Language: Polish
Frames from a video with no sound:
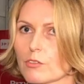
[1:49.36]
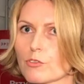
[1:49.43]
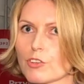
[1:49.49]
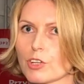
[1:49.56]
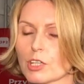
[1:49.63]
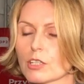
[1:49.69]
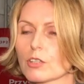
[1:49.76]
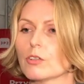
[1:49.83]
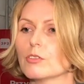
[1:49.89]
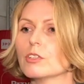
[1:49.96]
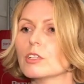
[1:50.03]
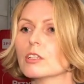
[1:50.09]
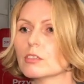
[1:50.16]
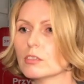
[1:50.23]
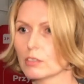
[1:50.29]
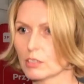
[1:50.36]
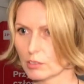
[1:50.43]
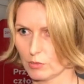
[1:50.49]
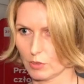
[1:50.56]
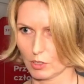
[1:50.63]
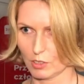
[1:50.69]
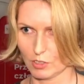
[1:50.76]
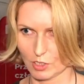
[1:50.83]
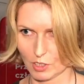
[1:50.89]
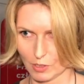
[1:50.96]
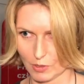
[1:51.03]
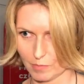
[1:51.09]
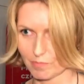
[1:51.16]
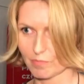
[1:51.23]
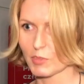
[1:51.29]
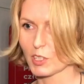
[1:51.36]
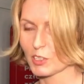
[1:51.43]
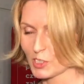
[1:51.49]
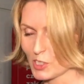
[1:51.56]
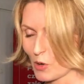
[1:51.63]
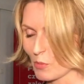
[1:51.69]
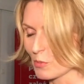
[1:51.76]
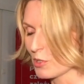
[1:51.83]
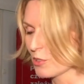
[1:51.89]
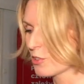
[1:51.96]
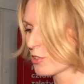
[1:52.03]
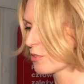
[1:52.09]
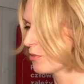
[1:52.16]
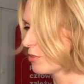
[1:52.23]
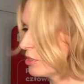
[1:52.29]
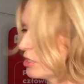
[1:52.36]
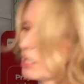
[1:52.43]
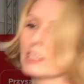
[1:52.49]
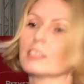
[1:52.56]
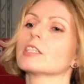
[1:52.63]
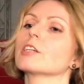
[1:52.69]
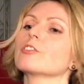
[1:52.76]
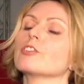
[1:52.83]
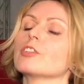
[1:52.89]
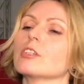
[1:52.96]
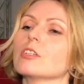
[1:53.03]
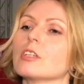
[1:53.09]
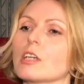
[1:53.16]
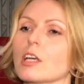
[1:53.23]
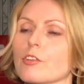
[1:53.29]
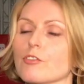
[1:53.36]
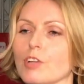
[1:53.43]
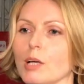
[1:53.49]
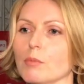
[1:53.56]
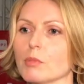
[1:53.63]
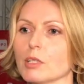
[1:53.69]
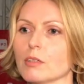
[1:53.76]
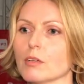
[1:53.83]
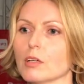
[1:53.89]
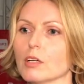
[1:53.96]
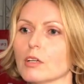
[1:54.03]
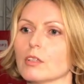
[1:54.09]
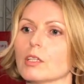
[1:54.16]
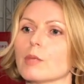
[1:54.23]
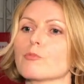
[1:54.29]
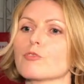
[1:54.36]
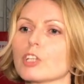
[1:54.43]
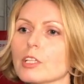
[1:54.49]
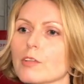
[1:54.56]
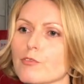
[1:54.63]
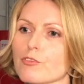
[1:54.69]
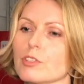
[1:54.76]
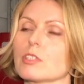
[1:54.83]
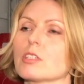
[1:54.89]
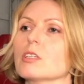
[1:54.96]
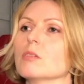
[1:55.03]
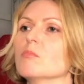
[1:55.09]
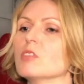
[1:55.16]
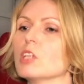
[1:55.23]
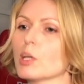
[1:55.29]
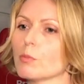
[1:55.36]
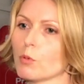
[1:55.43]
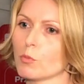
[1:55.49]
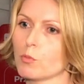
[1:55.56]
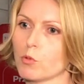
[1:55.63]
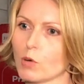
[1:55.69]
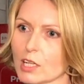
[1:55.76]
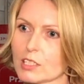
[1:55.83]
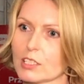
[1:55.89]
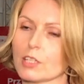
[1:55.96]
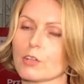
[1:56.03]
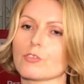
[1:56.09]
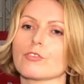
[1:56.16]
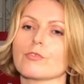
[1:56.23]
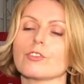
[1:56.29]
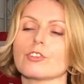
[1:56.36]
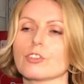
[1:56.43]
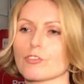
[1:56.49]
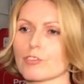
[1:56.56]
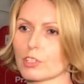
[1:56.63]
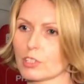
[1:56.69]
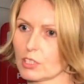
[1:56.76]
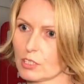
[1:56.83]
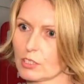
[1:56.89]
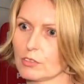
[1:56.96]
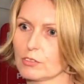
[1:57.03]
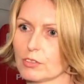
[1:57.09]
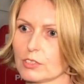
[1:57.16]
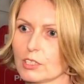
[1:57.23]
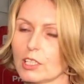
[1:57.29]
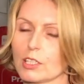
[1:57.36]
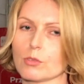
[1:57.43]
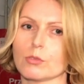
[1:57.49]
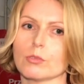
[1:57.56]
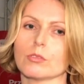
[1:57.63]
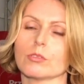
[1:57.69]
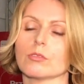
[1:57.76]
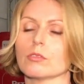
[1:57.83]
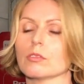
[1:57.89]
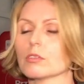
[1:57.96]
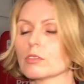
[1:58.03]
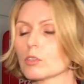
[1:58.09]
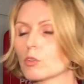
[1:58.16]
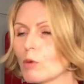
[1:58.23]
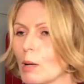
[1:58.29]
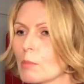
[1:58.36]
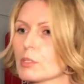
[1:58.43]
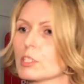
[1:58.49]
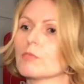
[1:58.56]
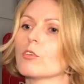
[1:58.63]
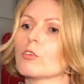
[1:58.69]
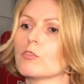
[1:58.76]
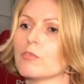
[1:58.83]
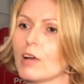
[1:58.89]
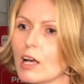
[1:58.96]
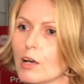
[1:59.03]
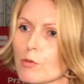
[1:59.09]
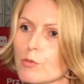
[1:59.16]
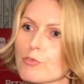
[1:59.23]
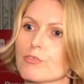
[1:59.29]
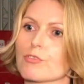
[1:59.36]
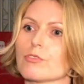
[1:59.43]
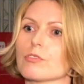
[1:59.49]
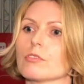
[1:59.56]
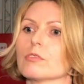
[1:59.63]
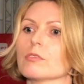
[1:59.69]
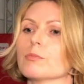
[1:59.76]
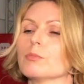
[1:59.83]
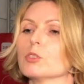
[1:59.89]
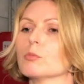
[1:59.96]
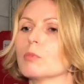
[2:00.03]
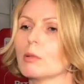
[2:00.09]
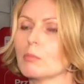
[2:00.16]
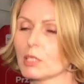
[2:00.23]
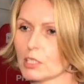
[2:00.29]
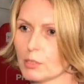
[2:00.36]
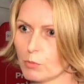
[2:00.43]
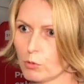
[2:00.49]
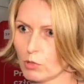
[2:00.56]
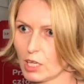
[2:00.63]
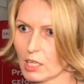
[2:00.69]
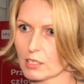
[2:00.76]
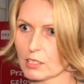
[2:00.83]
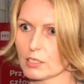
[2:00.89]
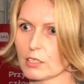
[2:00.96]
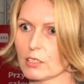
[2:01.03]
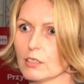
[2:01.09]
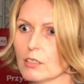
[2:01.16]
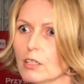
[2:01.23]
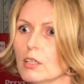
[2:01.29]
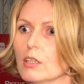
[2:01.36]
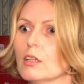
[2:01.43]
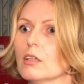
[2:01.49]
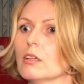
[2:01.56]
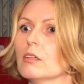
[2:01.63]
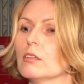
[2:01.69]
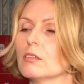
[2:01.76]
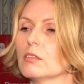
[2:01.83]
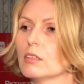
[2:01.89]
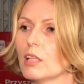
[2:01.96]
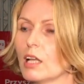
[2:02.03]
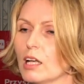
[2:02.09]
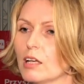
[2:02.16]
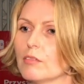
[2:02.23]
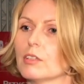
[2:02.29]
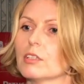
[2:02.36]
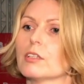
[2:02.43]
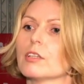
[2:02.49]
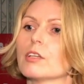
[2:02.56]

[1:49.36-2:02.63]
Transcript: czego nigdy nie wolno robić w relacjach z dziennikarzami. No przede wszystkim nie popłaca oczywiście żadnego rodzaju y, kłamstwo, fałsz, y, próba manipulacji, nawet